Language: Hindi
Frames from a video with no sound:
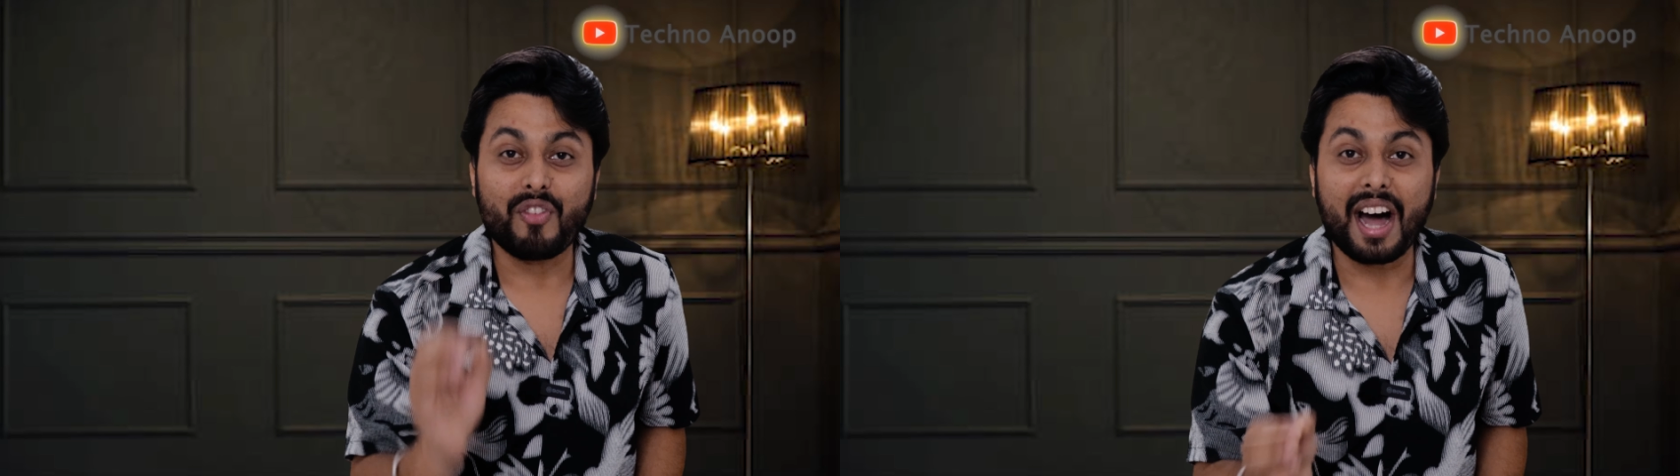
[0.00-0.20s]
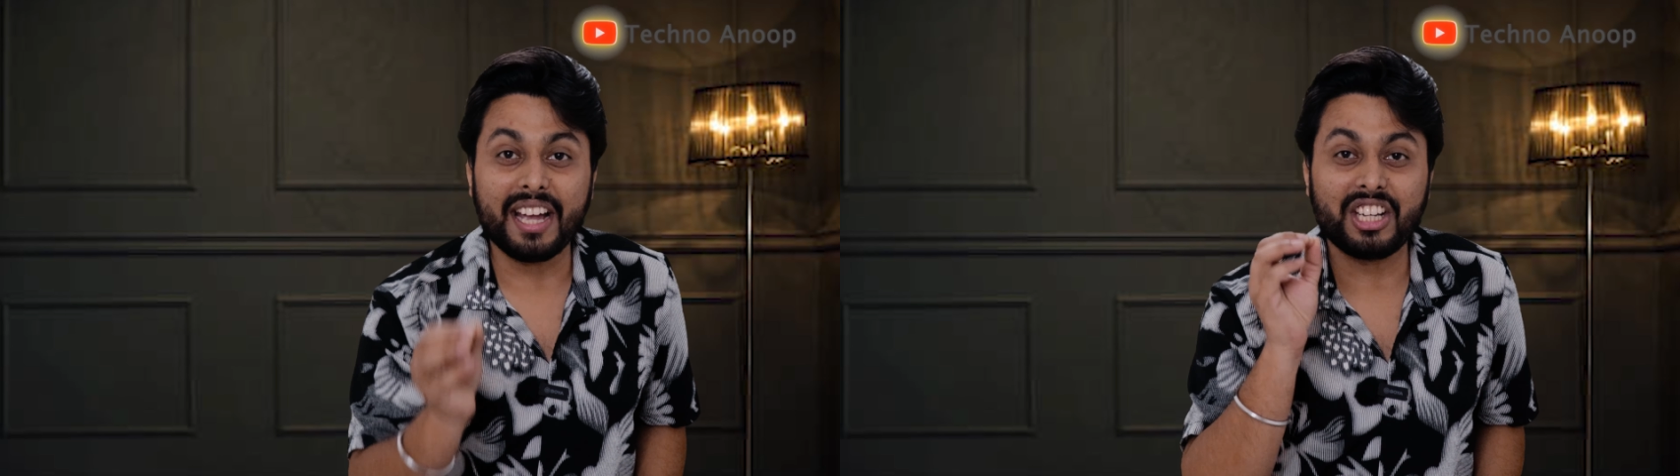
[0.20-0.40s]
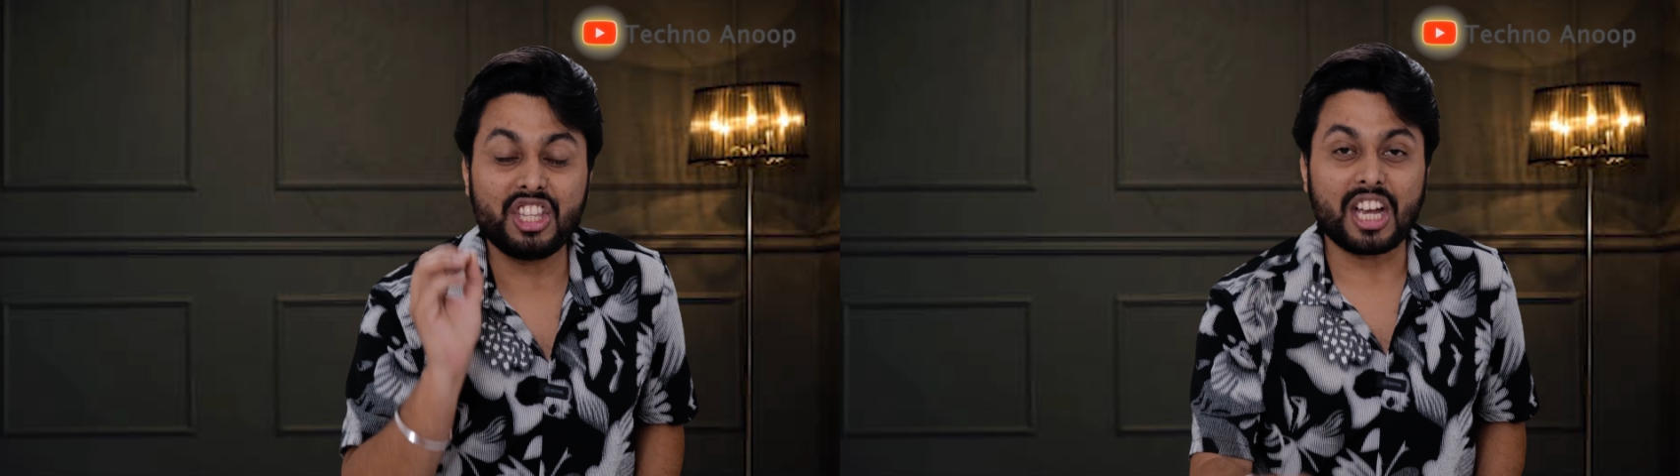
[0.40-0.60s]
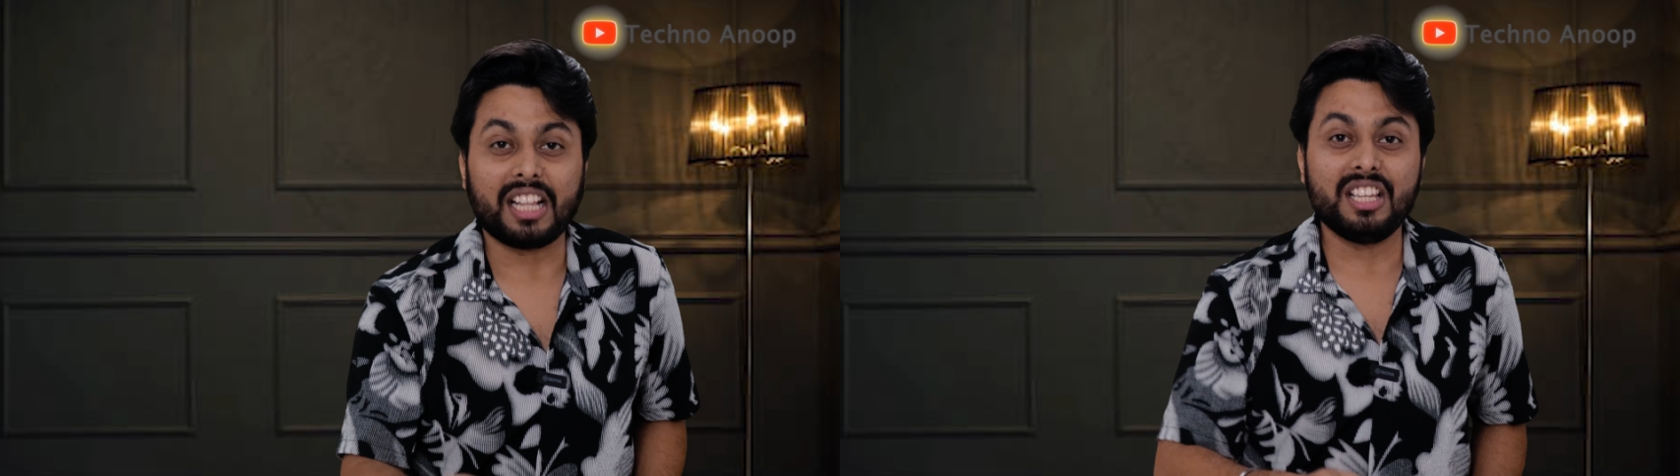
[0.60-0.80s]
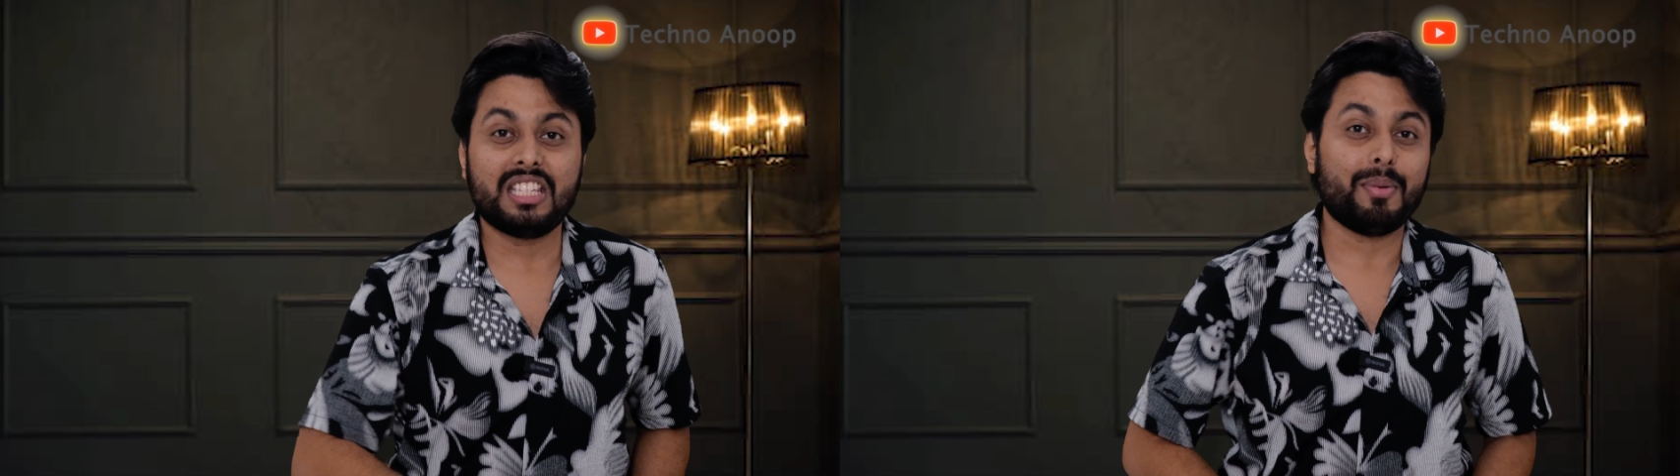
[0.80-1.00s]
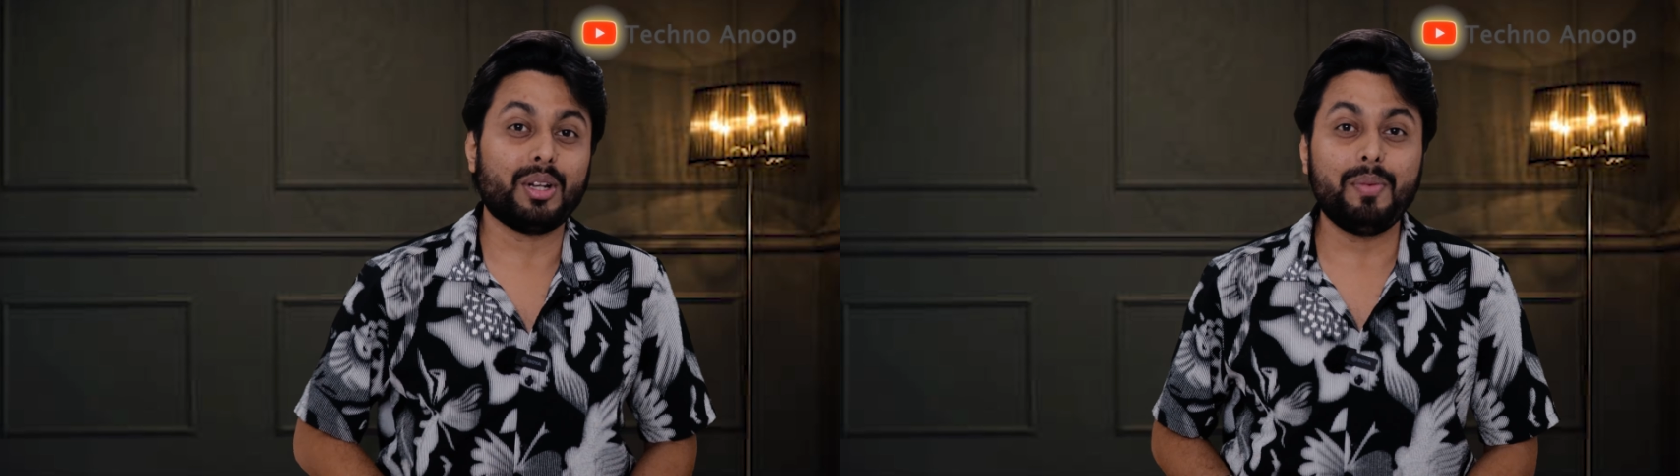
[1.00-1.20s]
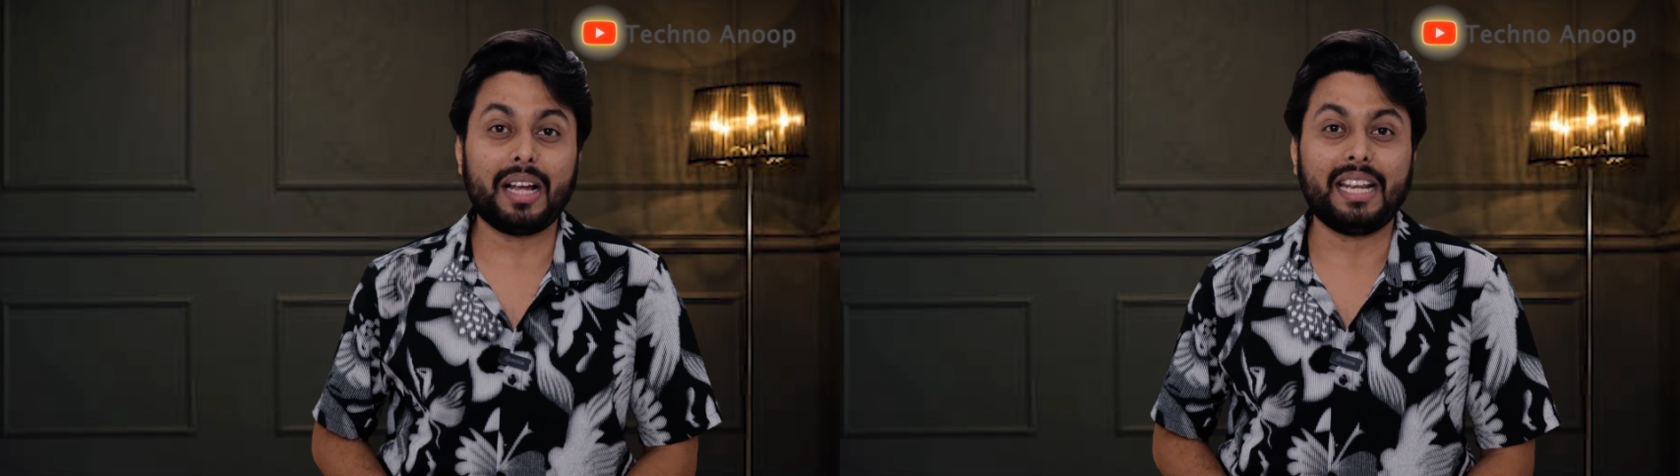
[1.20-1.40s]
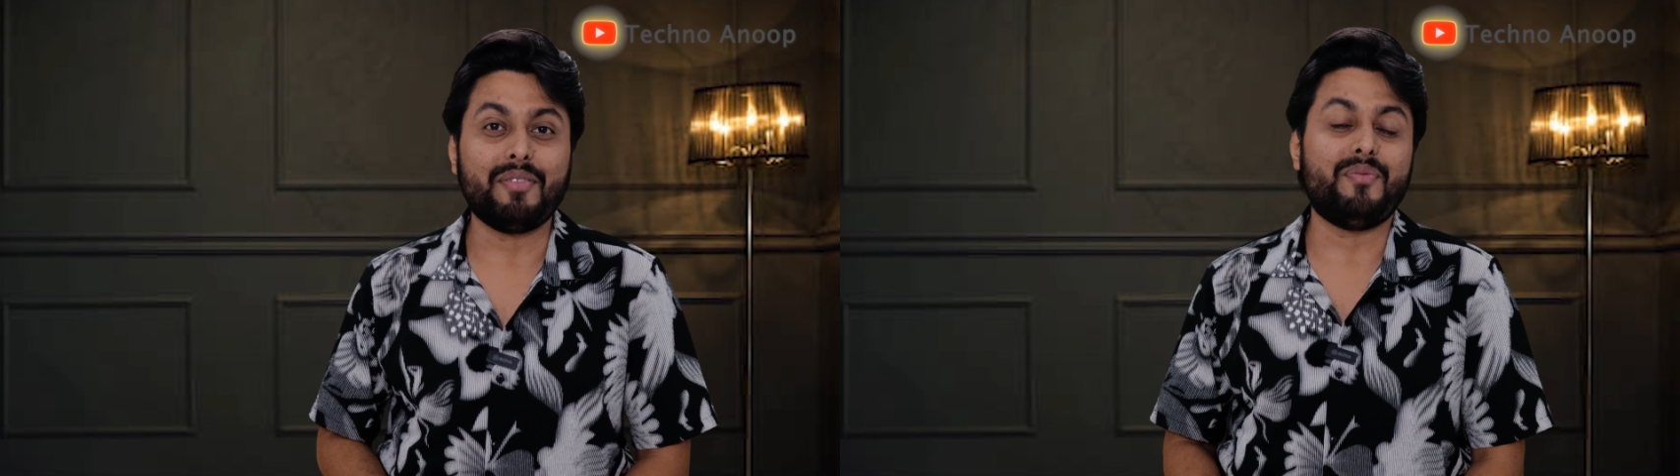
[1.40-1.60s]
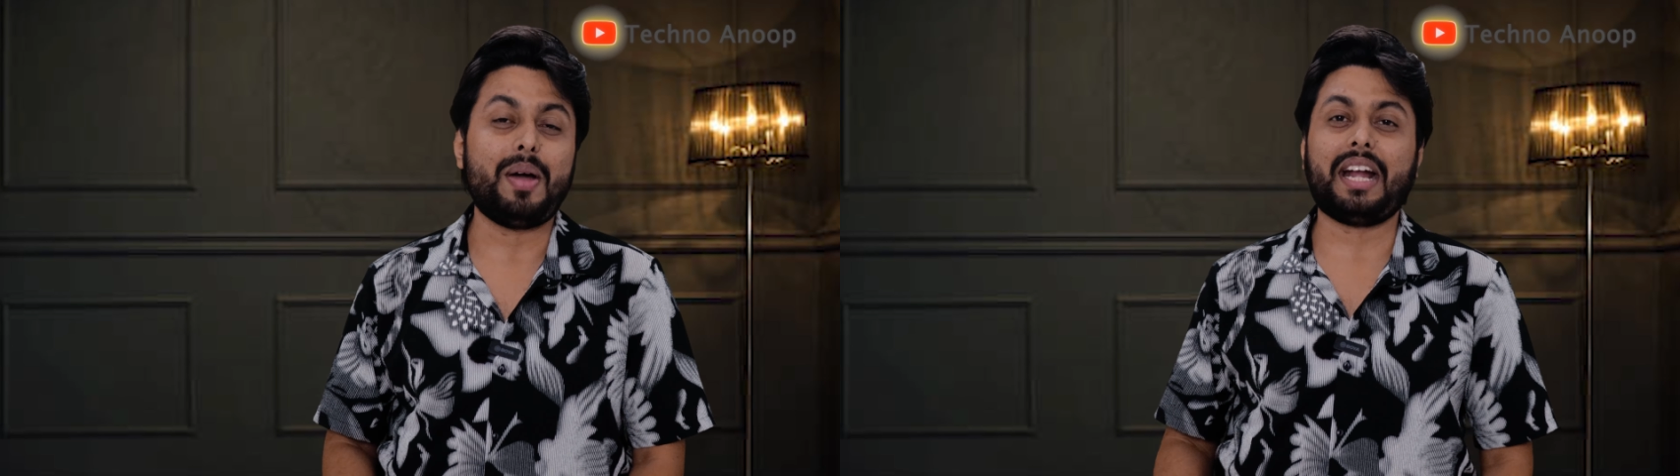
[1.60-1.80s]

वायर चार्जिंग सपोर्ट मिलेगा यानी